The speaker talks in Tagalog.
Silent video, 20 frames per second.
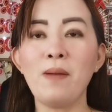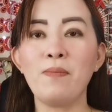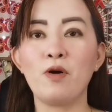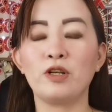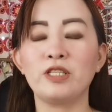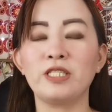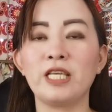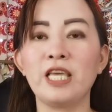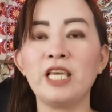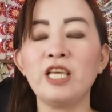
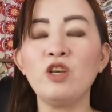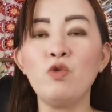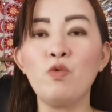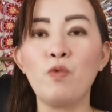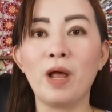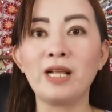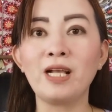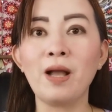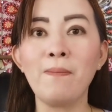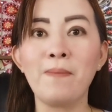
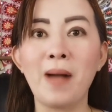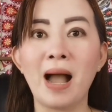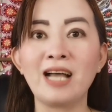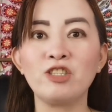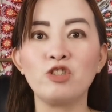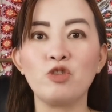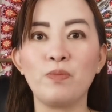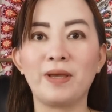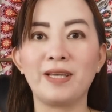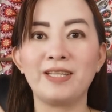bossing! Welcome
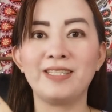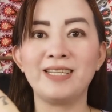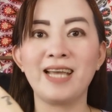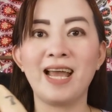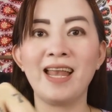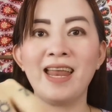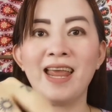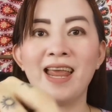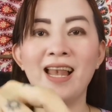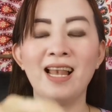back to my
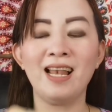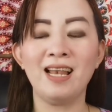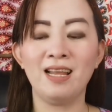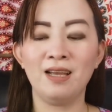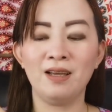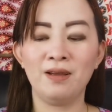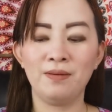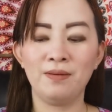channel!